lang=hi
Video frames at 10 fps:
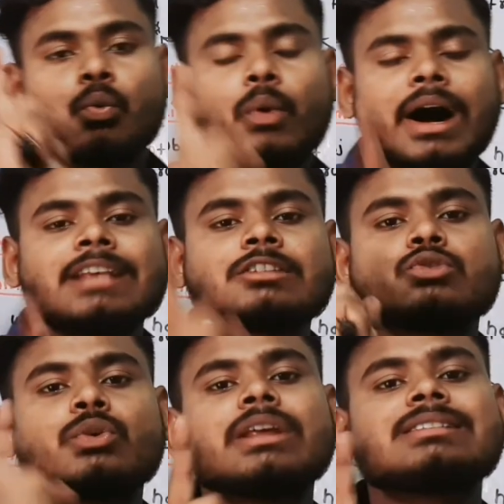वह
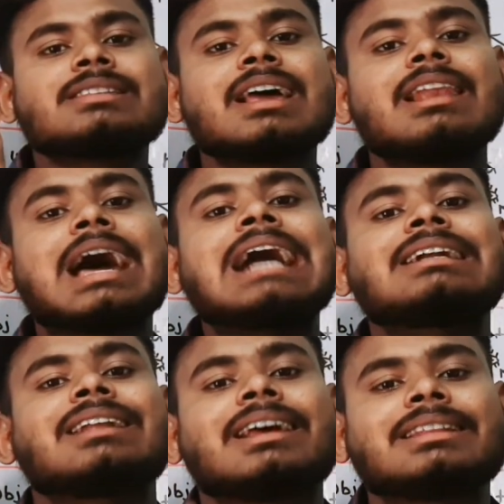सूर्य से
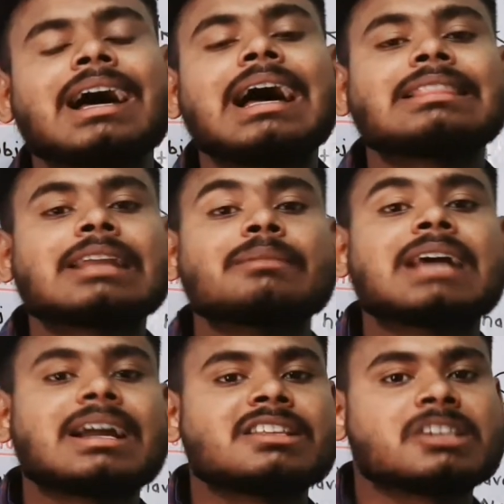लाइट लेता है तब जाके